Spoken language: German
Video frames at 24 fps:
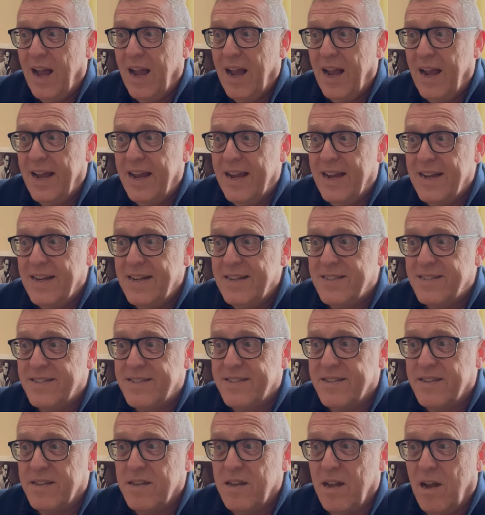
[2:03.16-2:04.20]
Er
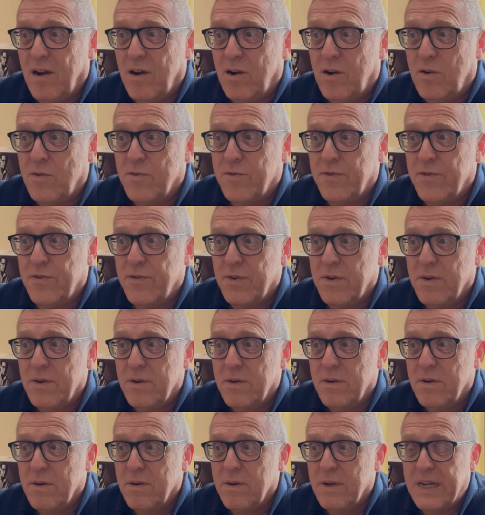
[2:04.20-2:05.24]
ist auf
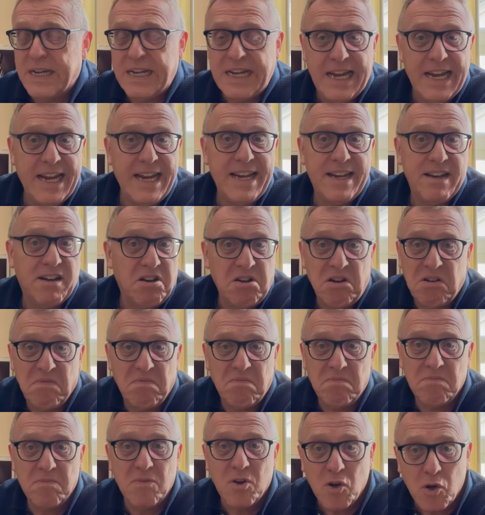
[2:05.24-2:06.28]
jeder
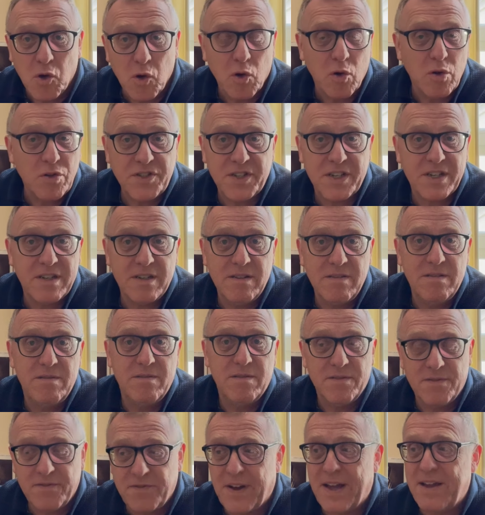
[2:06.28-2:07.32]

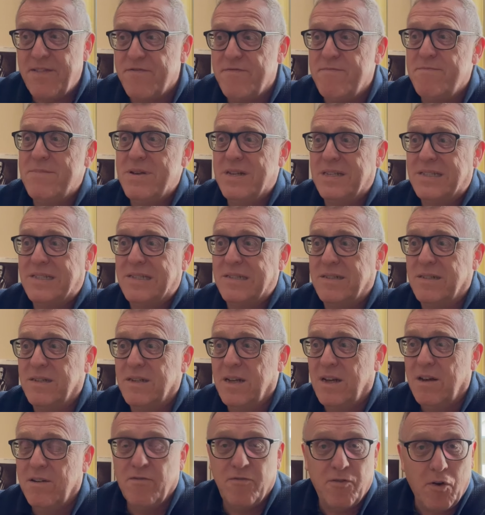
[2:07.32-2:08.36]
größeren Pfeifenmesse
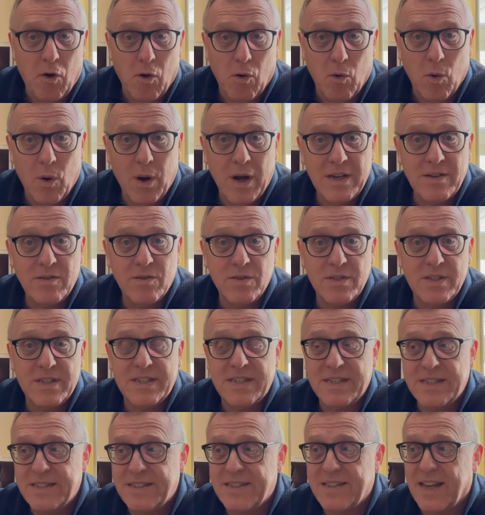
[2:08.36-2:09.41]
vor Ort
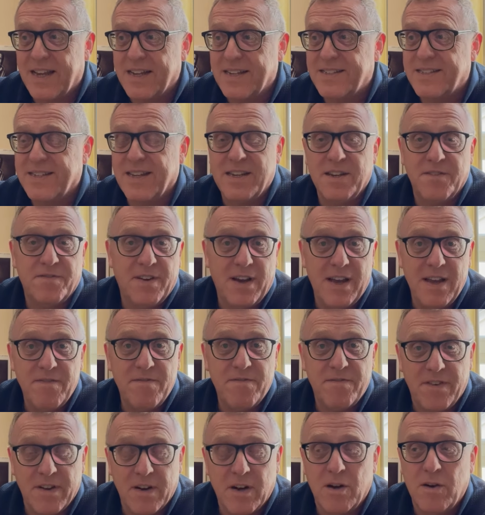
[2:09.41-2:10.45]
und zeigt seine Pfeifen,
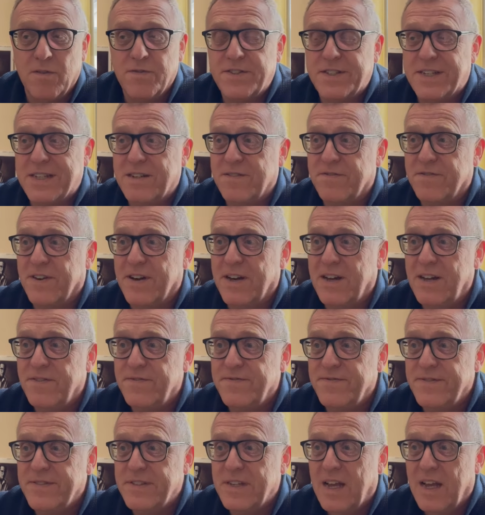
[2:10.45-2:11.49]
verkauft seine
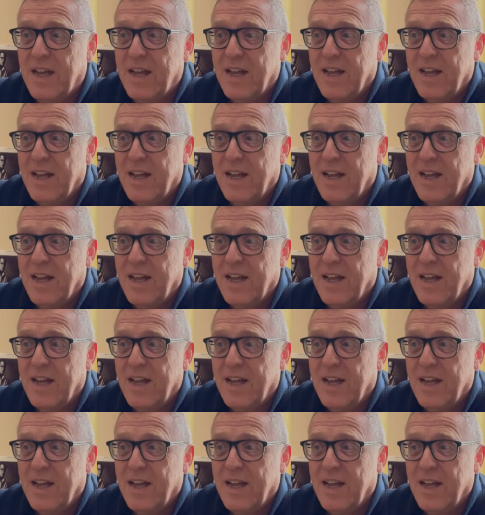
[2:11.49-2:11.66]
Pfeifen,